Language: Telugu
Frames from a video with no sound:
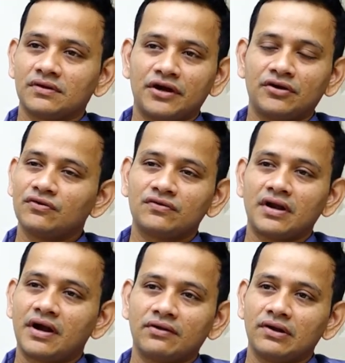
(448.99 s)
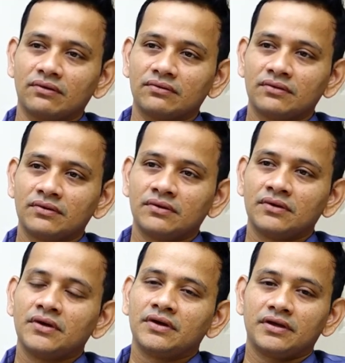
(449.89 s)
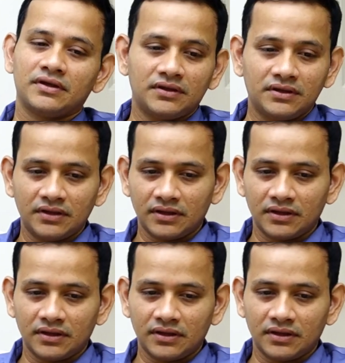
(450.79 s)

కంటిన్యూస్గా నడవలేము ఏది